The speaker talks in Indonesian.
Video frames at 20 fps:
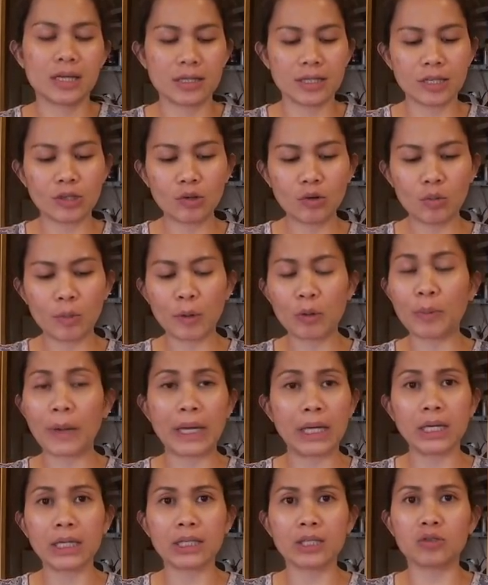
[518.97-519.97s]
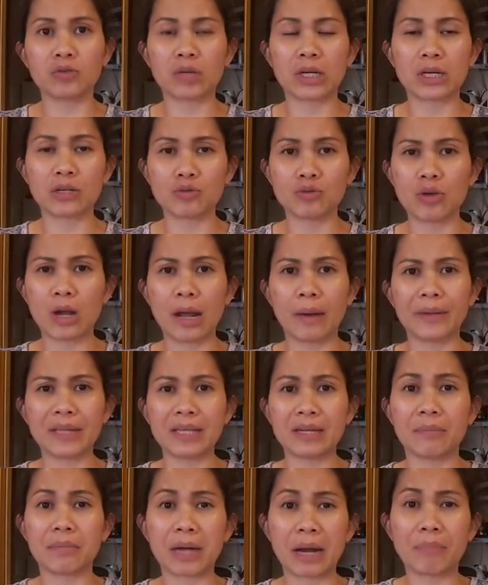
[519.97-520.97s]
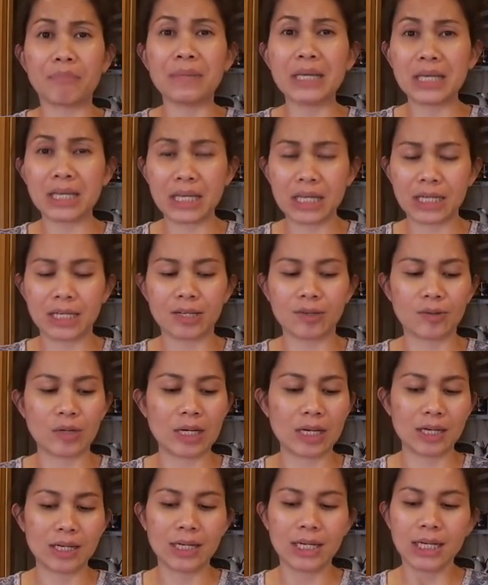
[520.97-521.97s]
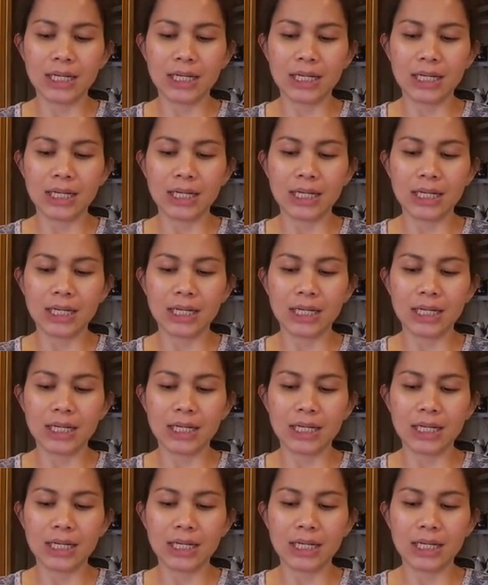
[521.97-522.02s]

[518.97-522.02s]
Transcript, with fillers: saya tuh lupa lupa ingat gitu karena sudah lama tidak pernah bikin gitu ya